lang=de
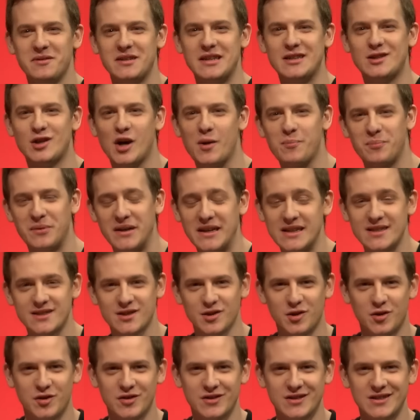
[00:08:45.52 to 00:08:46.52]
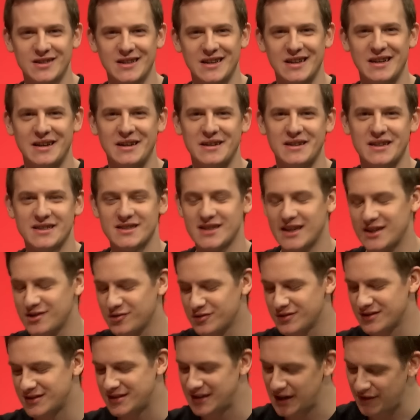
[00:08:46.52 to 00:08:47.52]
mit den Toplist und äh, das hat
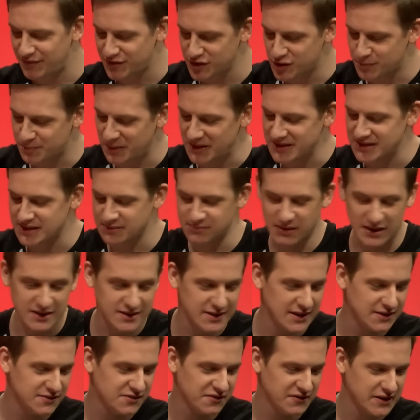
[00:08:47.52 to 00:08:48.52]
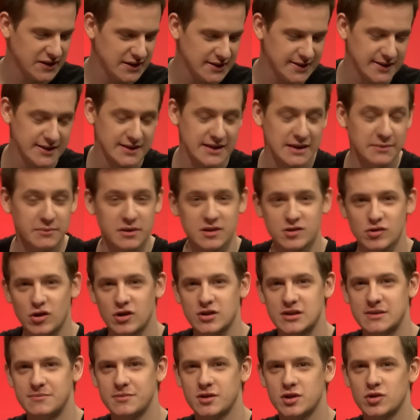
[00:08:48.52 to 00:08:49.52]
uns sehr viel Spaß gemacht. Jetzt, wir werden das jetzt immer so
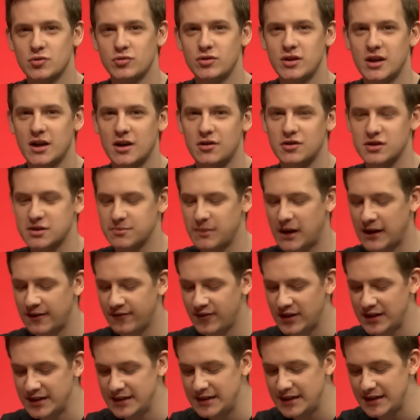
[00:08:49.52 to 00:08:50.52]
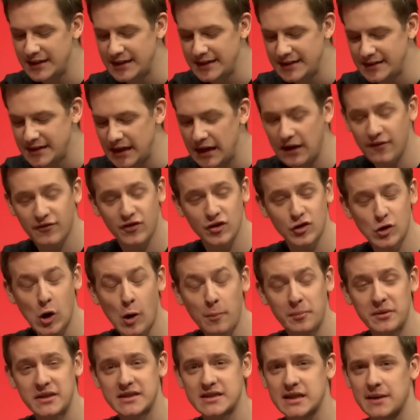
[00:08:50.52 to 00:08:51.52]
aus dem Studio heraus machen. Wenn ihr Ideen für
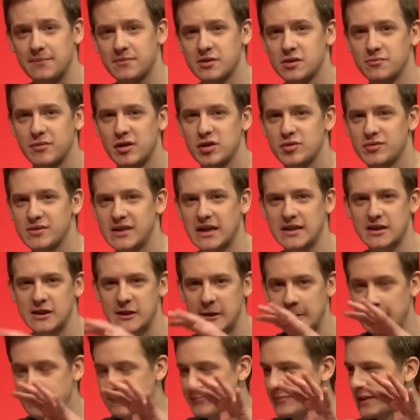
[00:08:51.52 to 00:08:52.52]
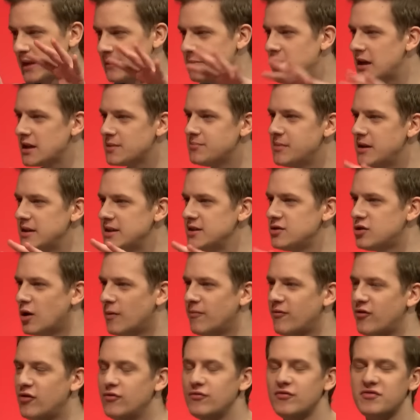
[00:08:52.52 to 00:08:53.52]
Toplist habt, zum Beispiel sagt ihr, macht mal die
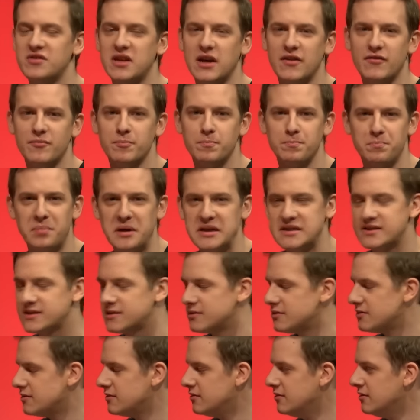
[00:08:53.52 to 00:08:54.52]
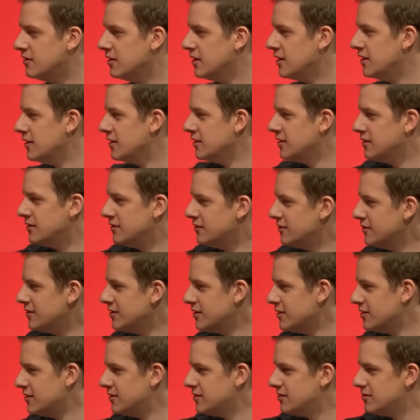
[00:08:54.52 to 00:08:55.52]
Top 5 der besten
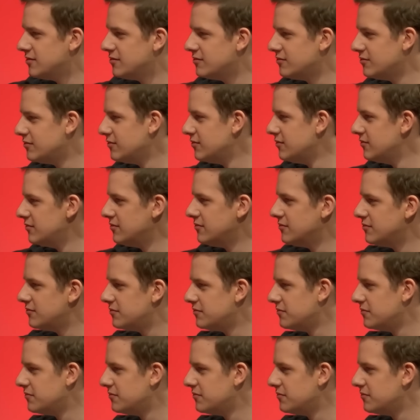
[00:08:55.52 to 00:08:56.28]
auch gerne irgendwelche